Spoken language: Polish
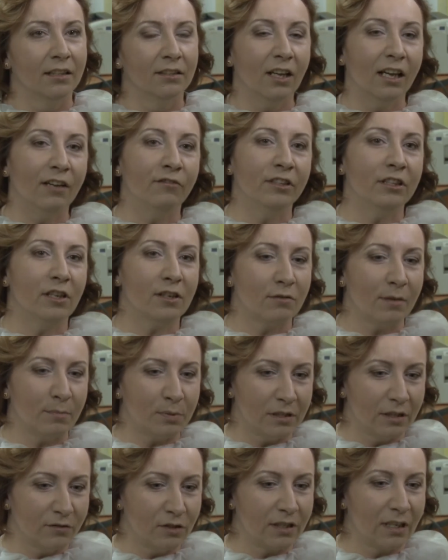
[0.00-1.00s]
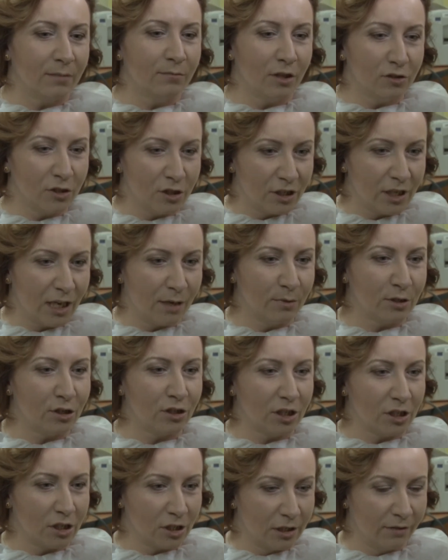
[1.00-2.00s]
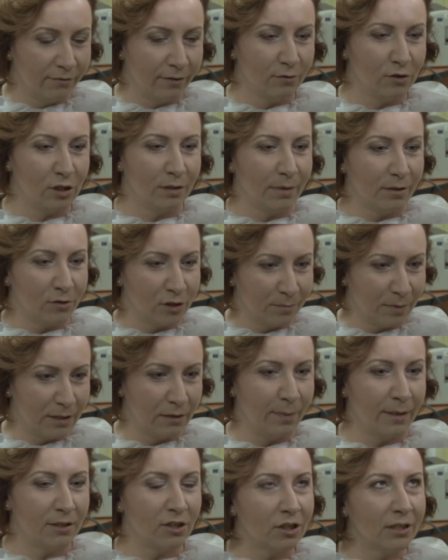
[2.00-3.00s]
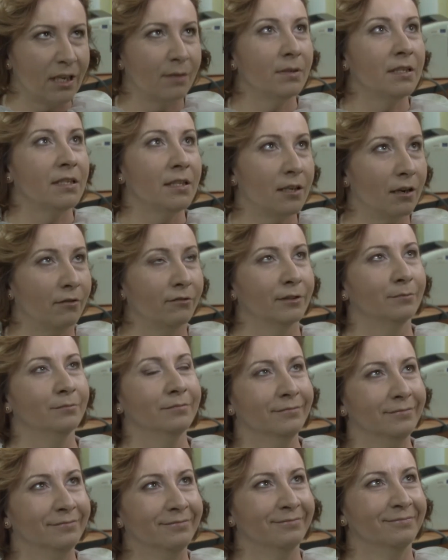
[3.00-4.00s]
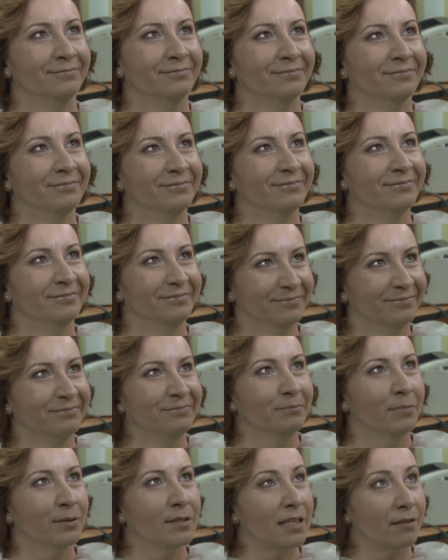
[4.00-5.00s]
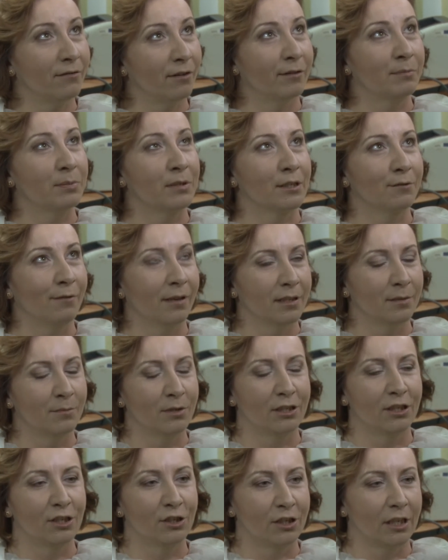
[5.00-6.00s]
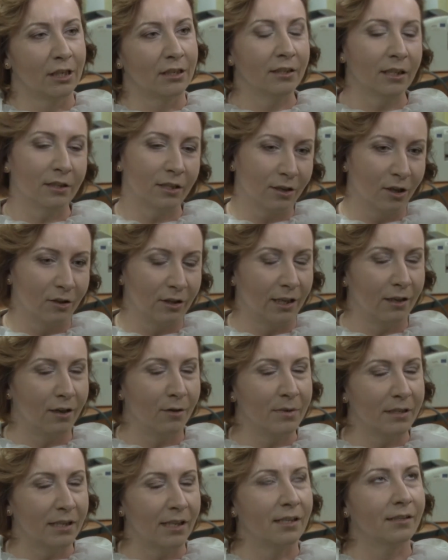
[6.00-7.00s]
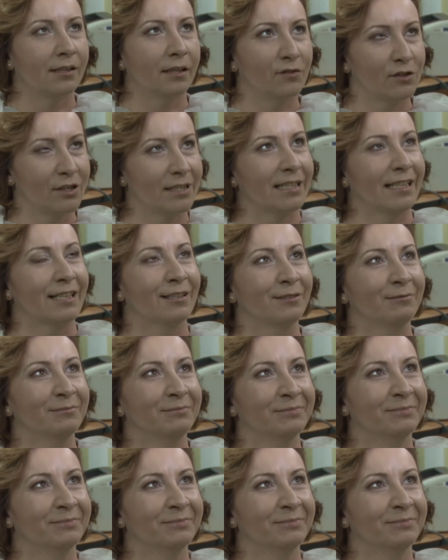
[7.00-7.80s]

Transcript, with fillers: No a wyniosłam przede wszystkim to, że trzeba być szczęśliwą, trzeba o siebie dbać i trzeba być zdrowym. Podstawowe przesłanie myślę, że nie tylko dla kobiet, ale dla wszystkich.